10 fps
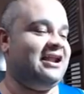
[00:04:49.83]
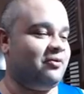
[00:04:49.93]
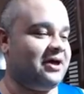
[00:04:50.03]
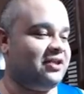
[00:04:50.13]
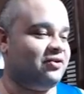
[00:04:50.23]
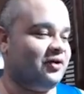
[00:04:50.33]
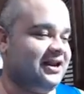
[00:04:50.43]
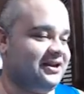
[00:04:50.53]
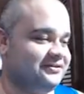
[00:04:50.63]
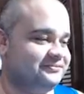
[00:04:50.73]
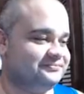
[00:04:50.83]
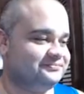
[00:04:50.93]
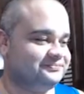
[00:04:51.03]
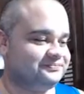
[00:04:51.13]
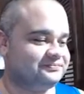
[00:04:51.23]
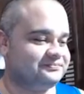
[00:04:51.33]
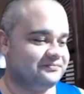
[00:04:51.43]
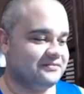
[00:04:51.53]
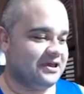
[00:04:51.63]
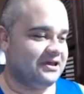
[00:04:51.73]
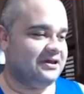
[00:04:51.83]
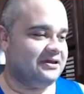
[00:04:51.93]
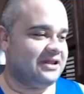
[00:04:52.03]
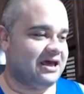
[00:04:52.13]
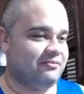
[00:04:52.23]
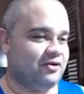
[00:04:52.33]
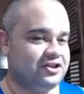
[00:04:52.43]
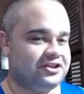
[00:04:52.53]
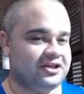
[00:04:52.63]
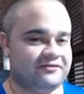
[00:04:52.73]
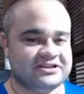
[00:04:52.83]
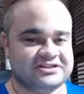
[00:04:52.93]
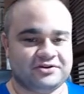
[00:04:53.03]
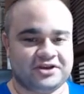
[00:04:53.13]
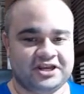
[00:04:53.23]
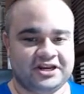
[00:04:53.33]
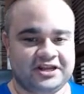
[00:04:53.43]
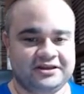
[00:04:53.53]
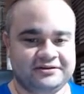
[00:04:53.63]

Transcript: não mandou, né? Tá bom então, fazer o que, né?